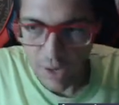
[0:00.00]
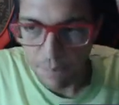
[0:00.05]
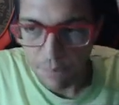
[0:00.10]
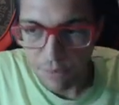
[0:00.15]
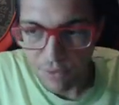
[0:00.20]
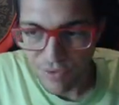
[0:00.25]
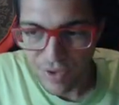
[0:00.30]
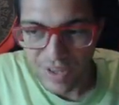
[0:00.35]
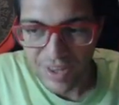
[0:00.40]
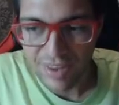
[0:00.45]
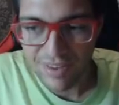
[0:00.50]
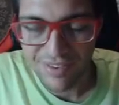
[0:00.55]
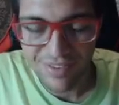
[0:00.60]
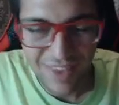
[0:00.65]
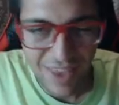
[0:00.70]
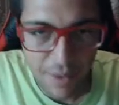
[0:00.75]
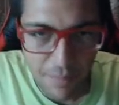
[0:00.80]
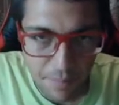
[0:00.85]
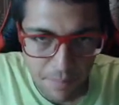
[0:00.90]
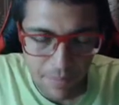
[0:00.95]
possiede
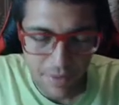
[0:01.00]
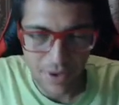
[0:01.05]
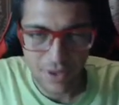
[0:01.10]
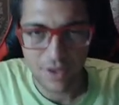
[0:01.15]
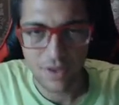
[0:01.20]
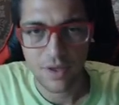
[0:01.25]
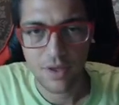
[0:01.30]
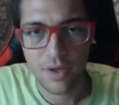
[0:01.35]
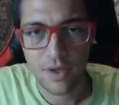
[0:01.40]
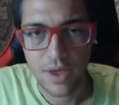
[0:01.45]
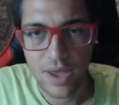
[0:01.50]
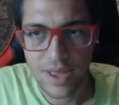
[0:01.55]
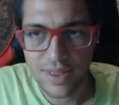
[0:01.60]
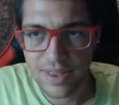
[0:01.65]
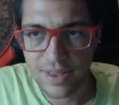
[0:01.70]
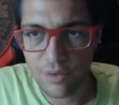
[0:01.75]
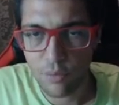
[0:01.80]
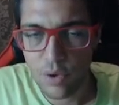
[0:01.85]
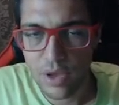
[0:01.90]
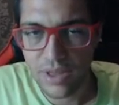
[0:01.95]
sempre ed
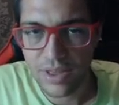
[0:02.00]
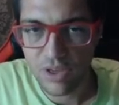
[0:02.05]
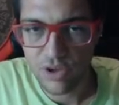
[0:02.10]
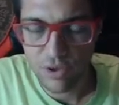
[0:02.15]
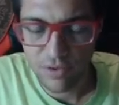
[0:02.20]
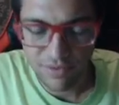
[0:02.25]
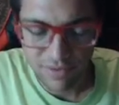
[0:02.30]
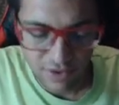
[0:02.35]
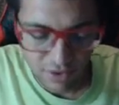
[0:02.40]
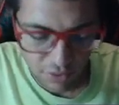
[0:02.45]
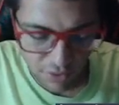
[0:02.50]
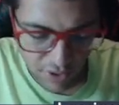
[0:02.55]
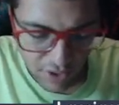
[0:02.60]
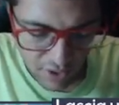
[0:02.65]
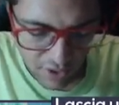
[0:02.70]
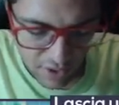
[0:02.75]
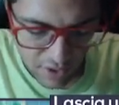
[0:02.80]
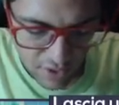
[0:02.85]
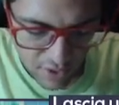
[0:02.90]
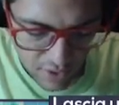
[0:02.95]
è quindi necessario
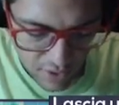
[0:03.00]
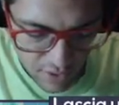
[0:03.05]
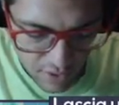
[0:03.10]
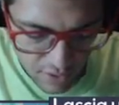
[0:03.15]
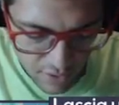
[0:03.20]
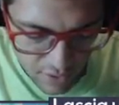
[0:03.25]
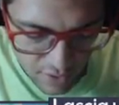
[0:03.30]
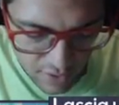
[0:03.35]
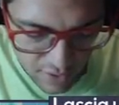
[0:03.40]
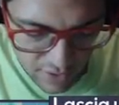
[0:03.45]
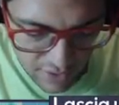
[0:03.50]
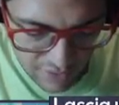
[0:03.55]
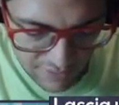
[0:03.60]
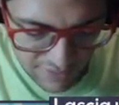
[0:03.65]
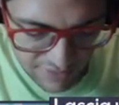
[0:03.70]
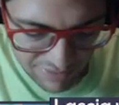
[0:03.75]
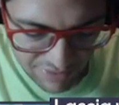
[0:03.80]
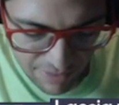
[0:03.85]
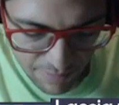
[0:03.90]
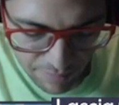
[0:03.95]
che, che
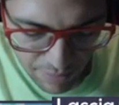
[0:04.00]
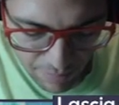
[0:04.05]
sia sempre